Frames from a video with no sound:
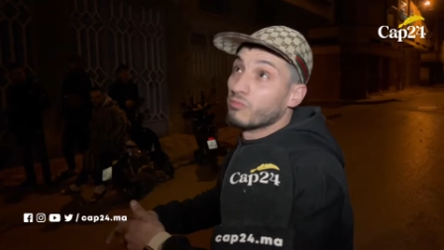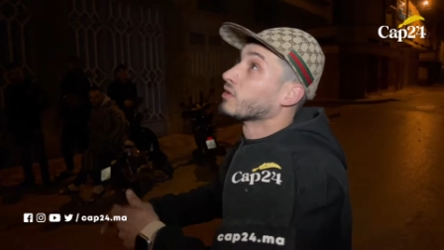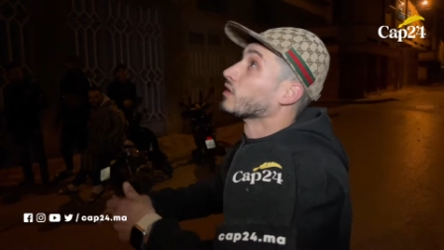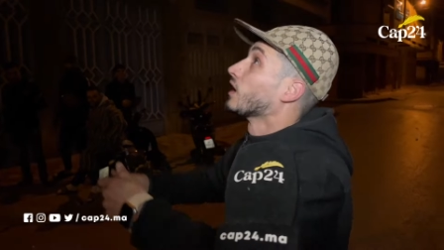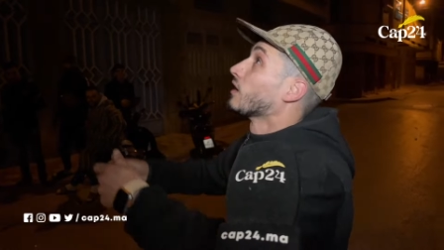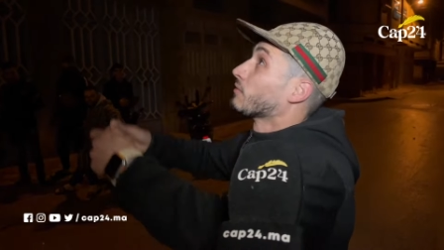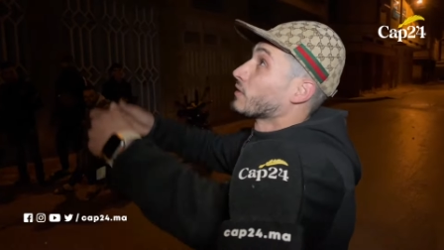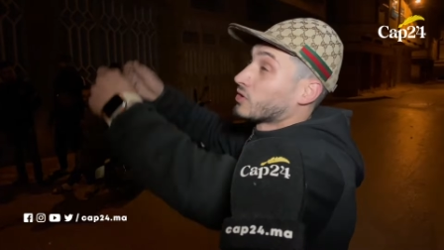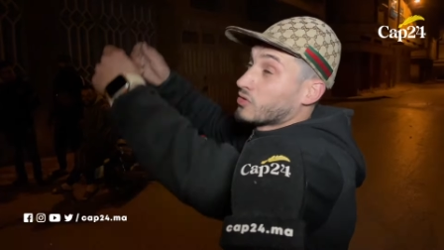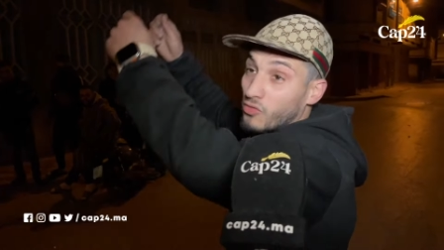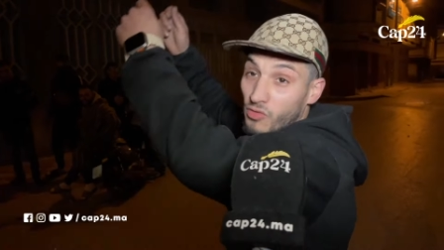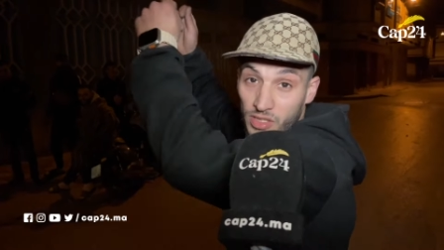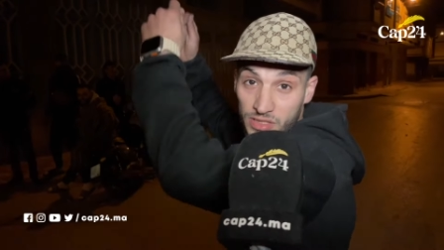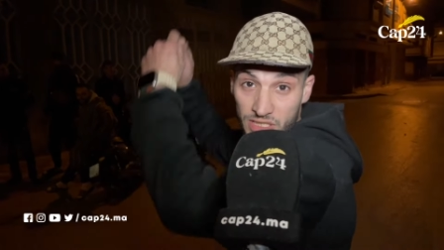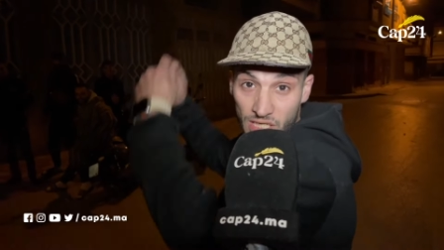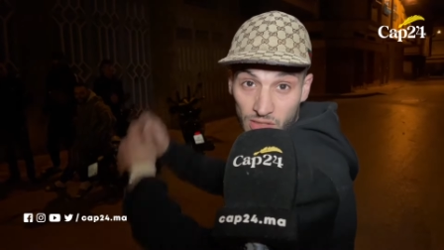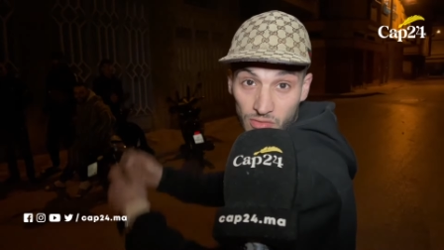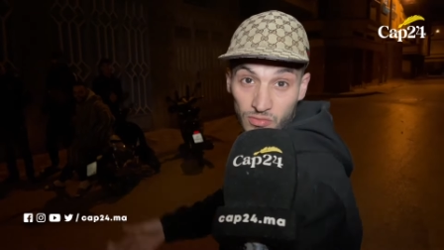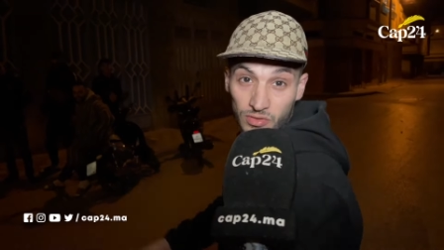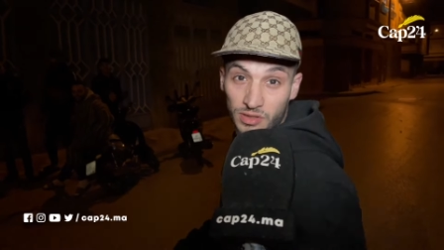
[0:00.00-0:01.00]
الله
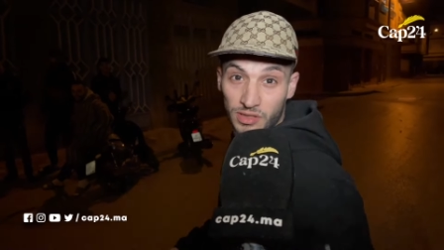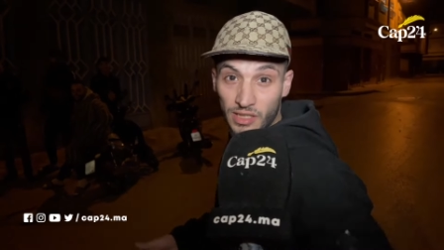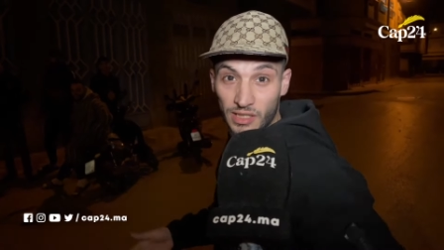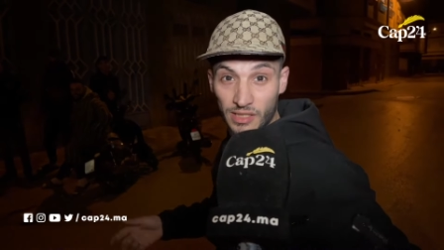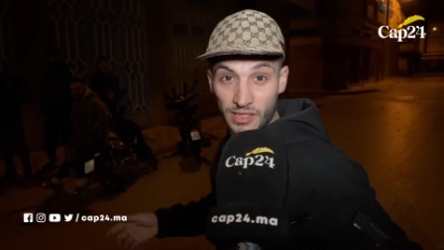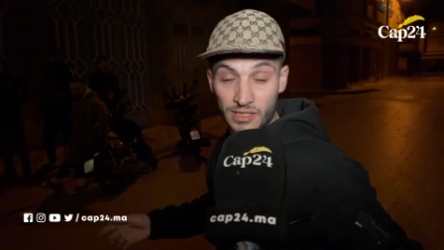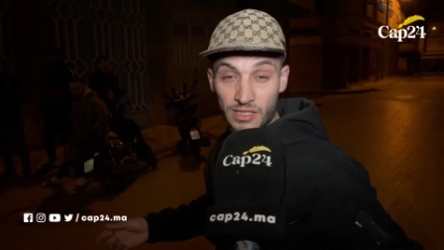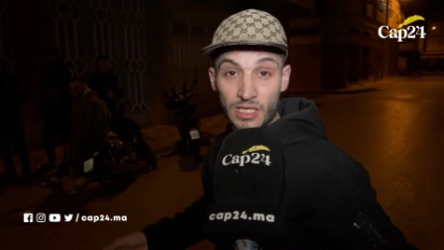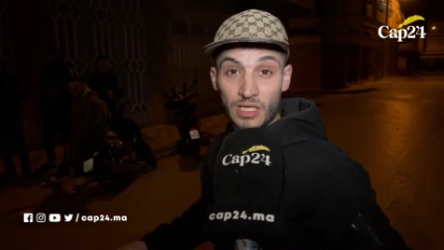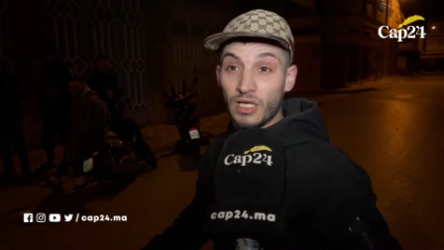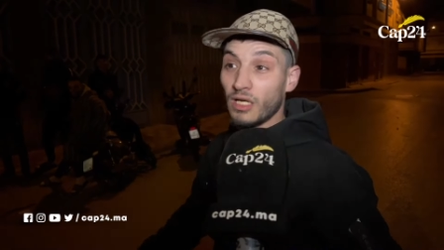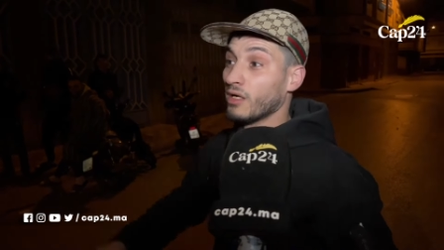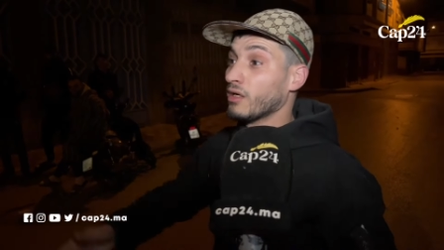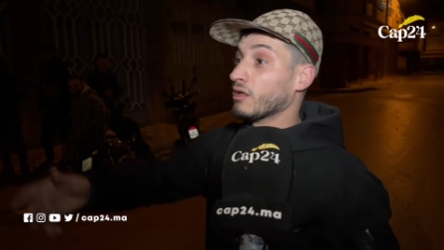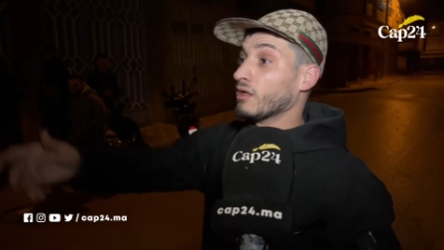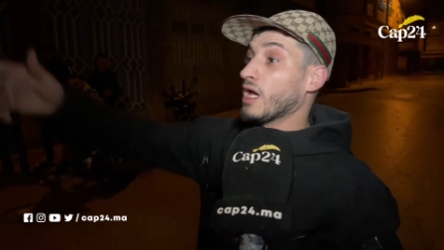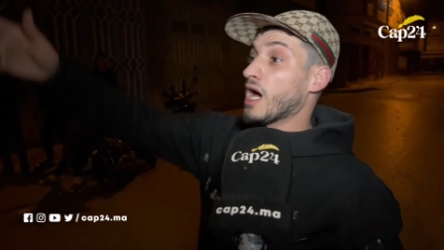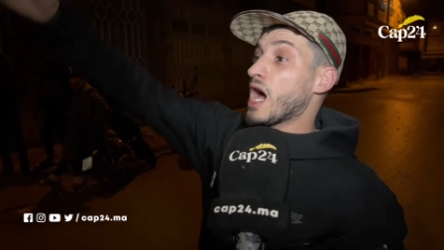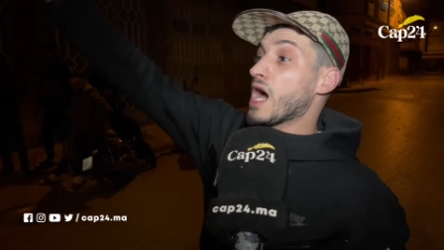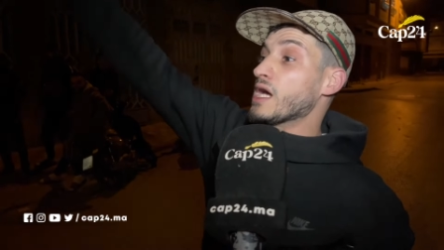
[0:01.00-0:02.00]
بدورتها ودير
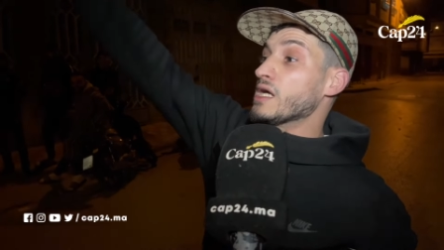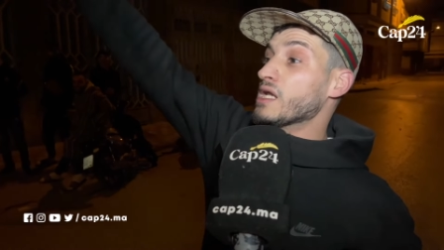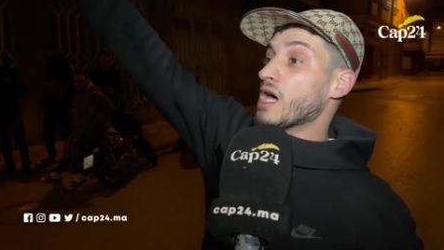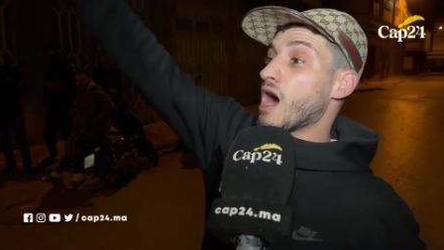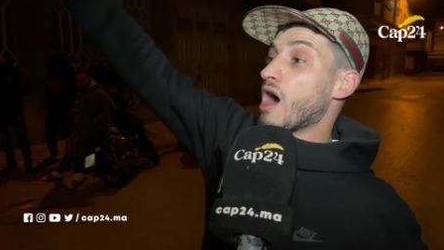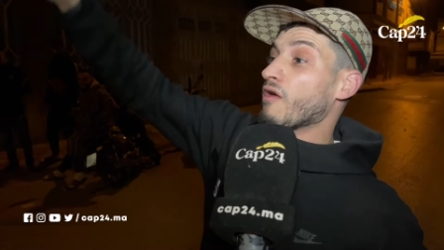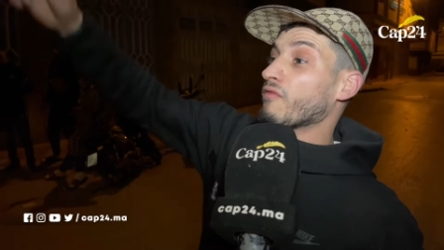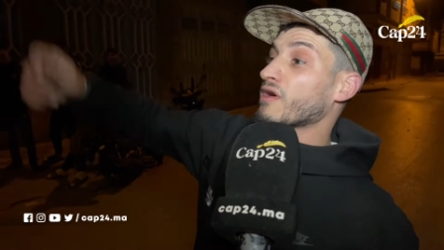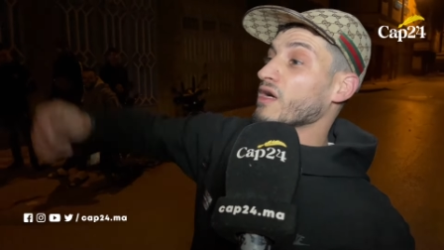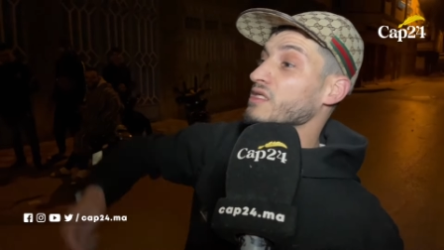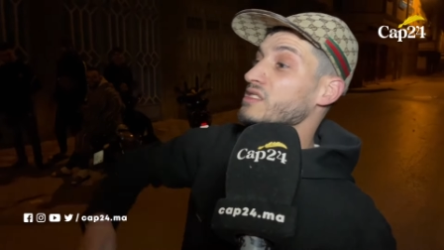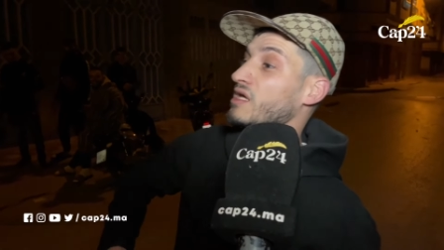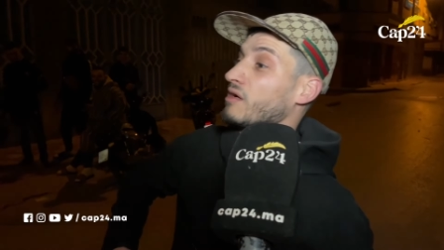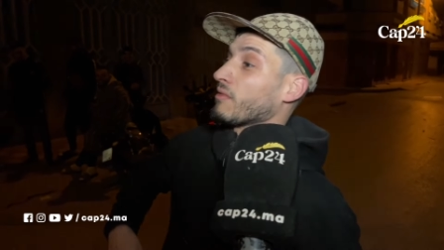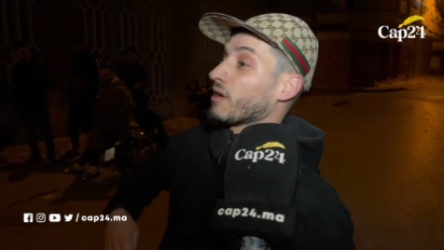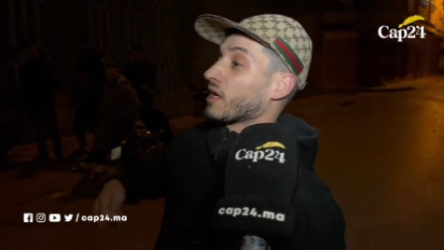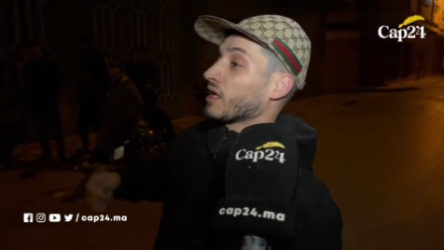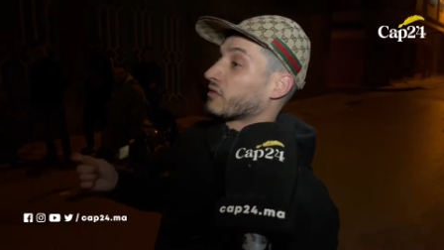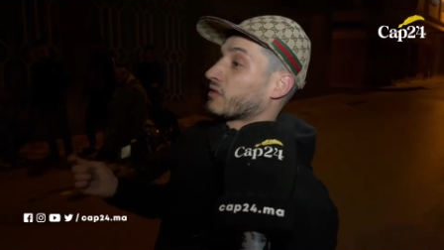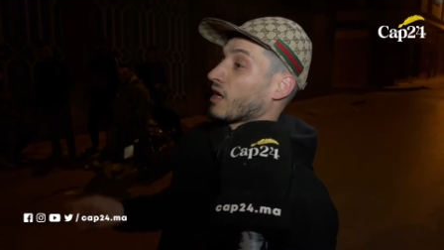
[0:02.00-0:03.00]
العائله
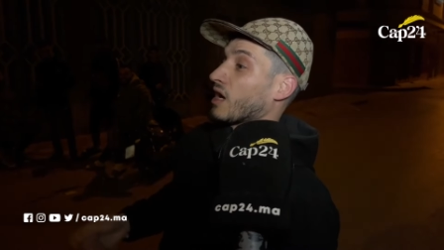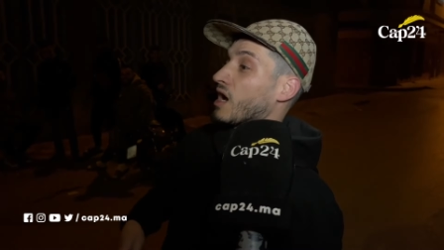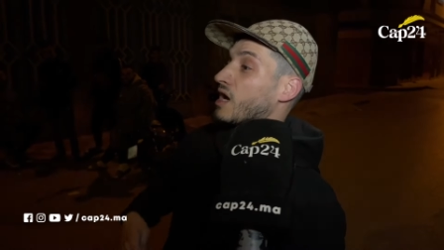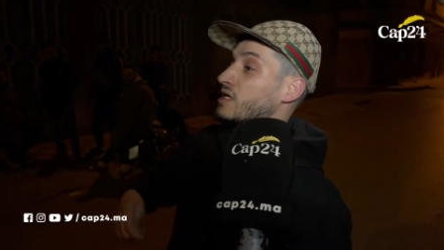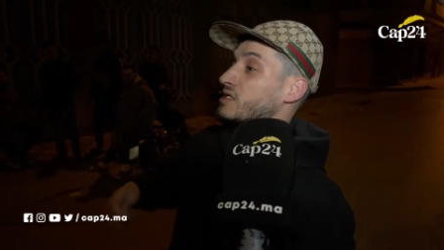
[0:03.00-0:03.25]
وكصبرتها